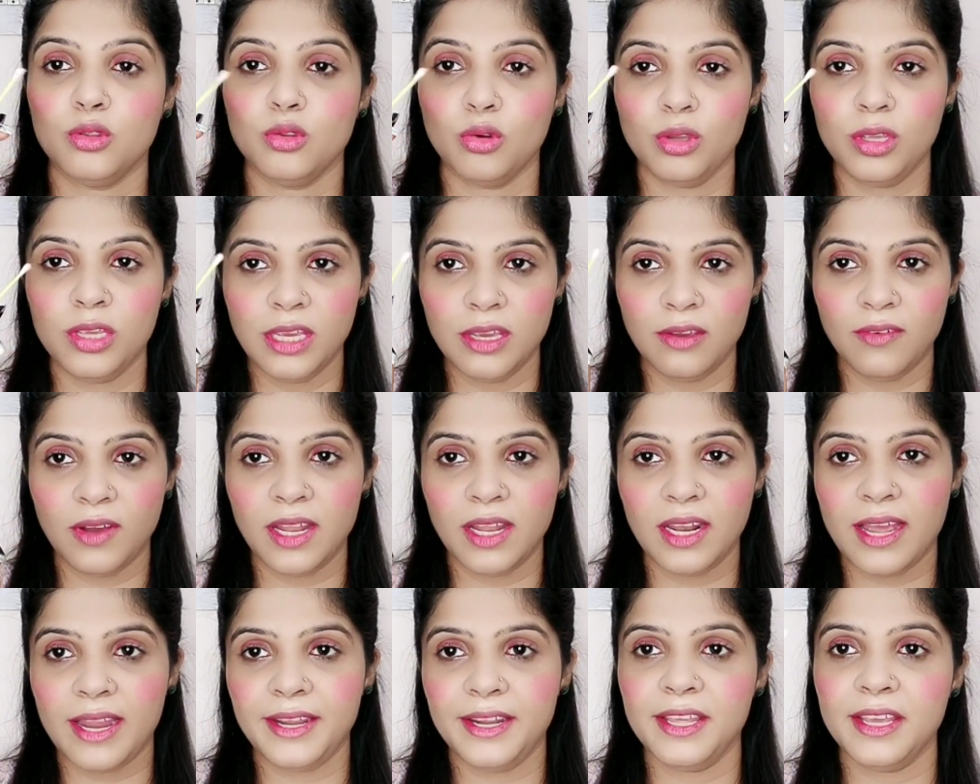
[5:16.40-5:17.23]
तो ये
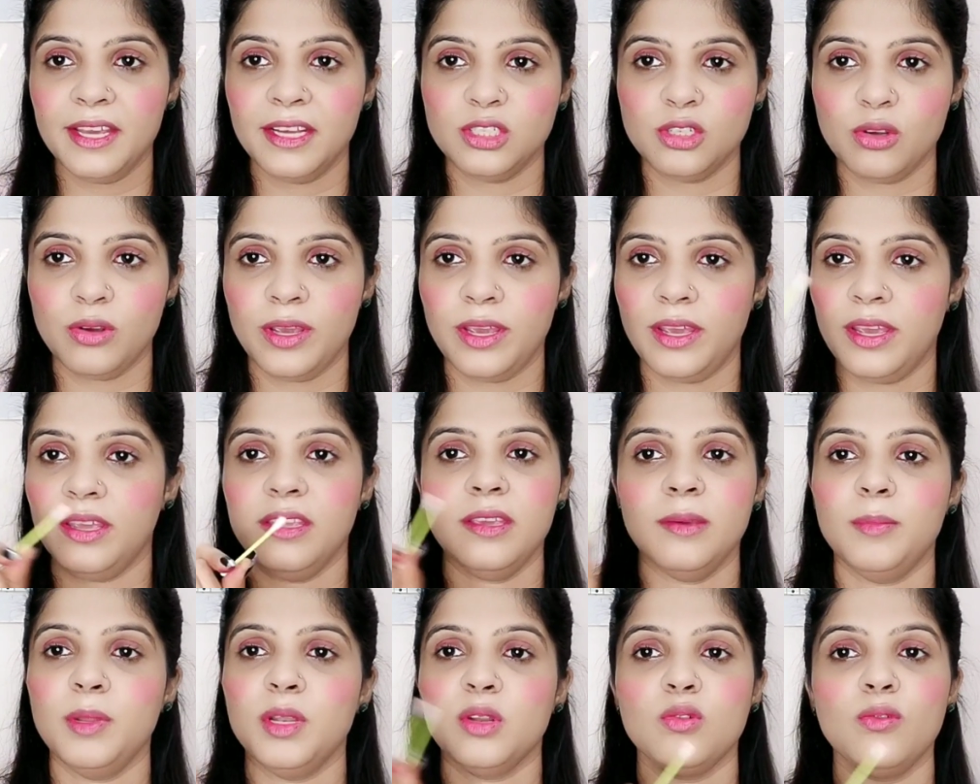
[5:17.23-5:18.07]
वाला आइडिया जो है
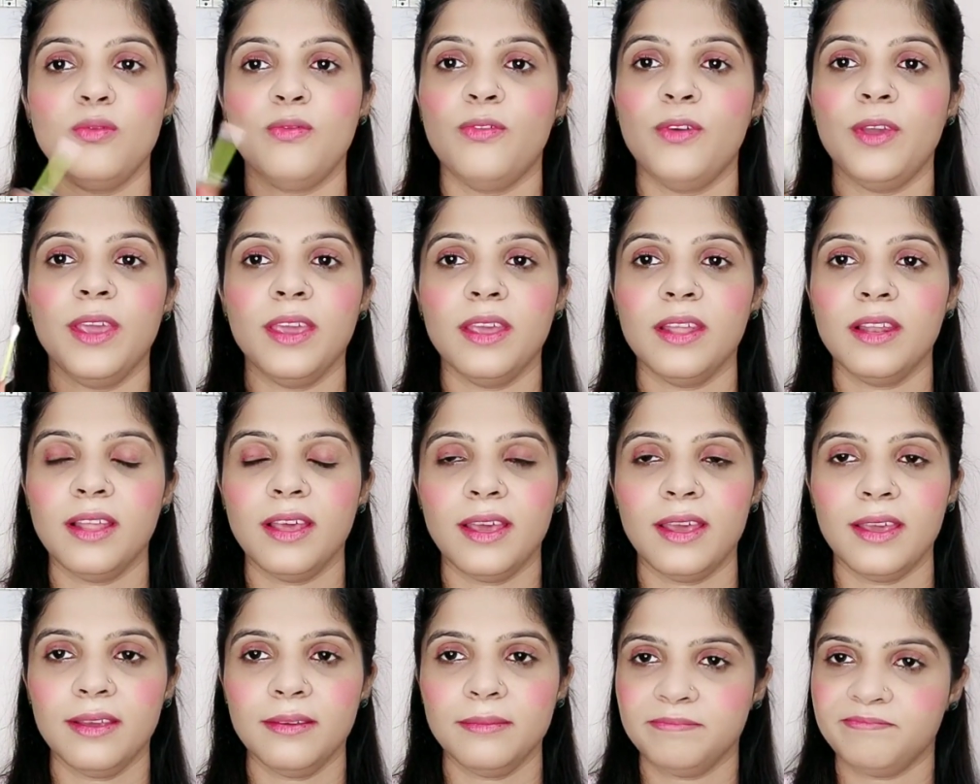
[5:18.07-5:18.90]
ये बिल्कुल फेल
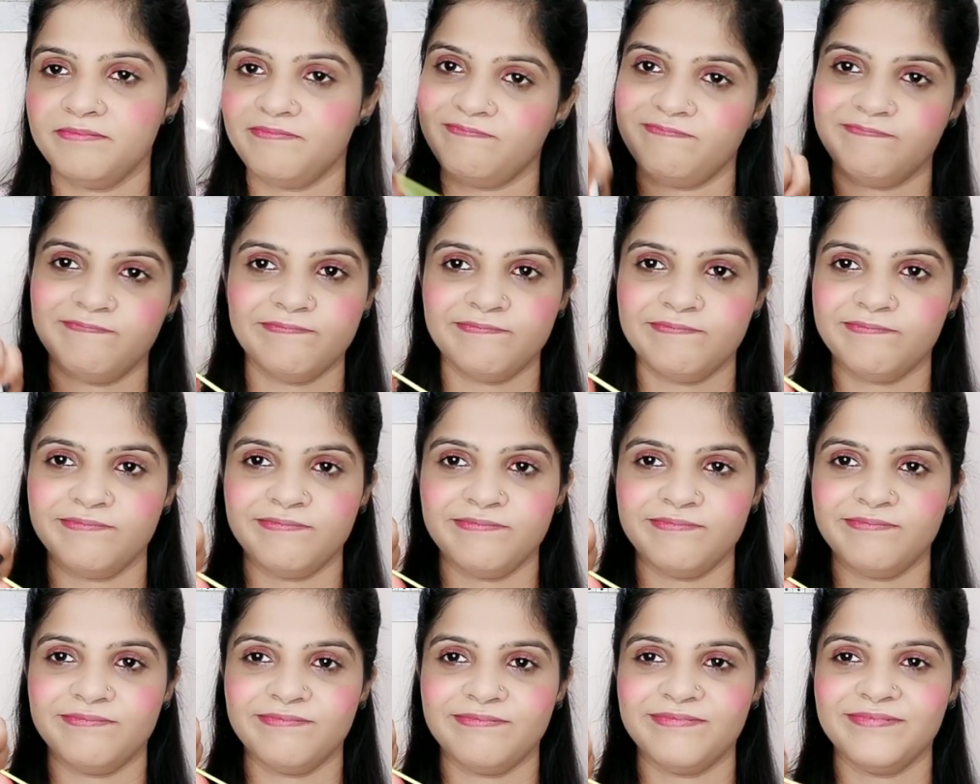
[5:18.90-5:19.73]
है
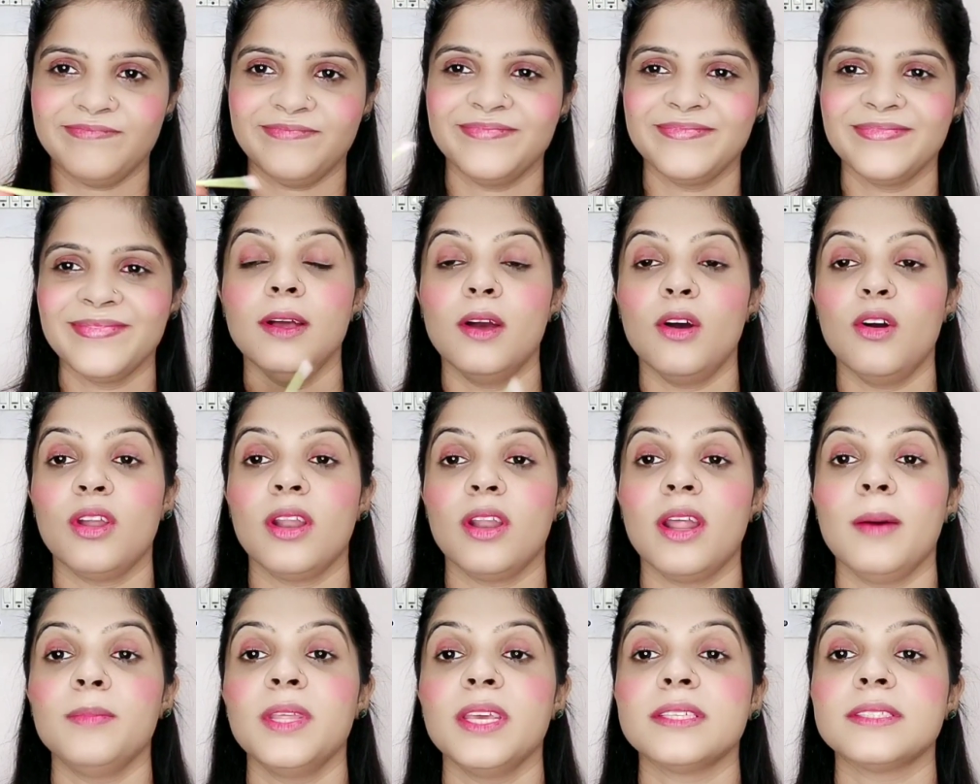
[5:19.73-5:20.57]

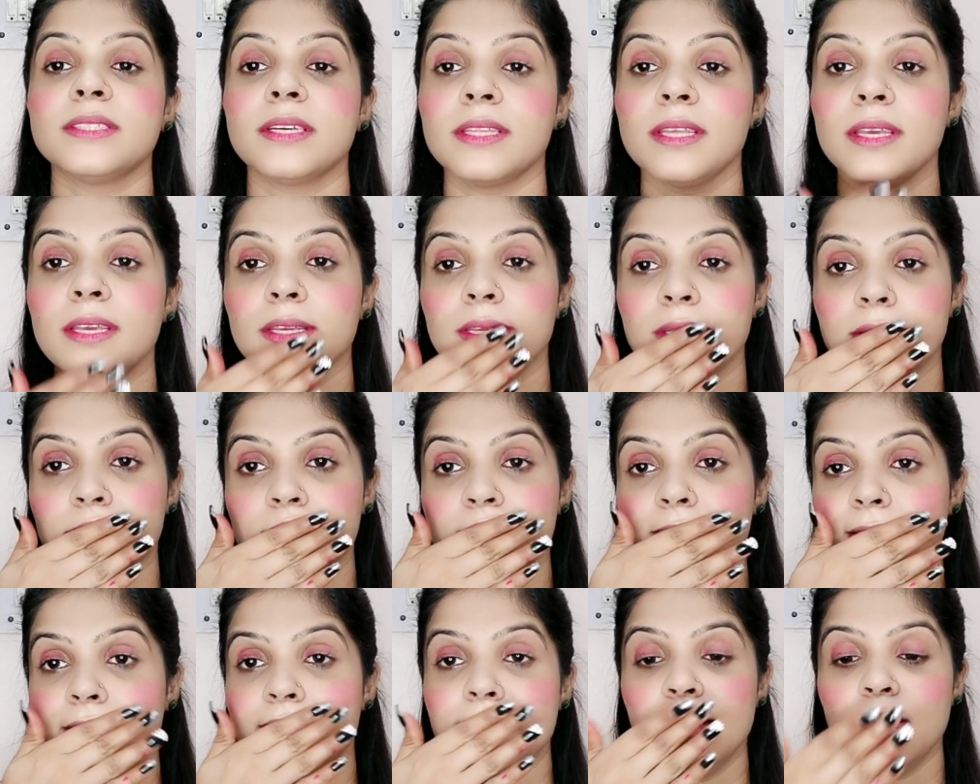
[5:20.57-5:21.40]
और आप देख सकते हैं
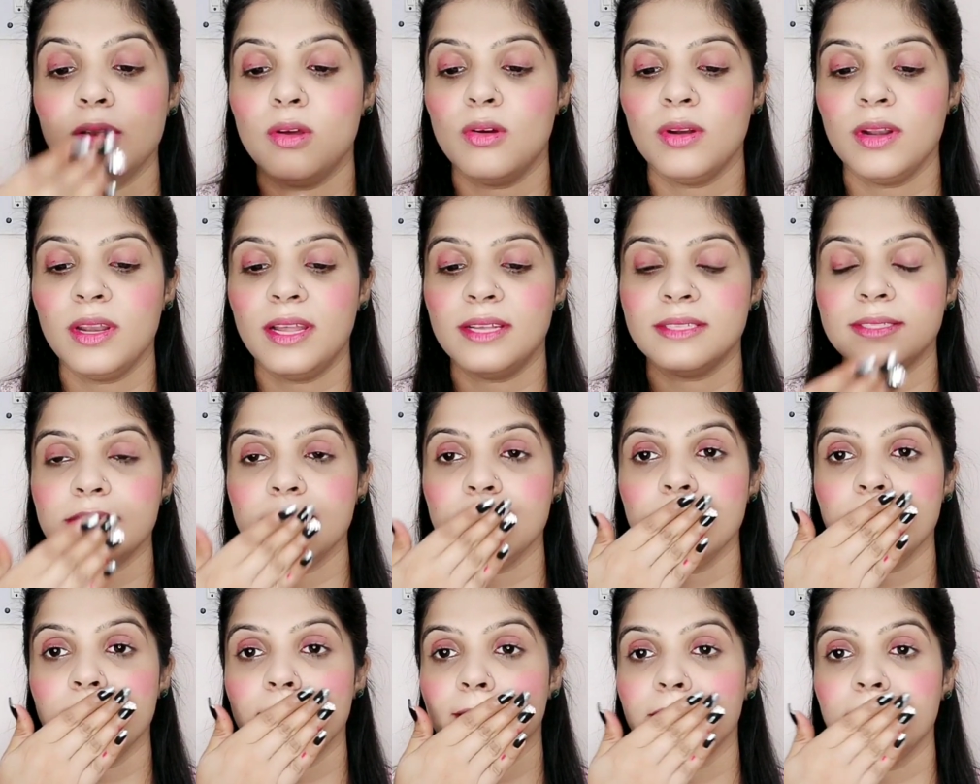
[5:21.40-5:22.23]
कितनी ज़्यादा लॉन्ग
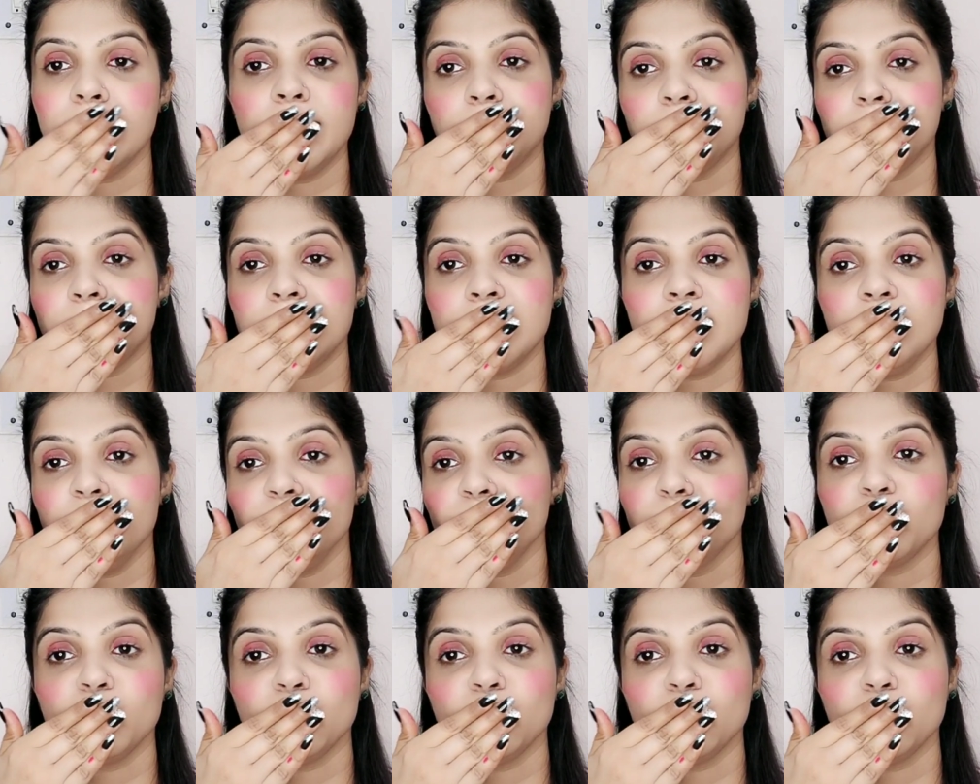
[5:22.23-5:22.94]
लास्टिंग है ये लिपस्टिक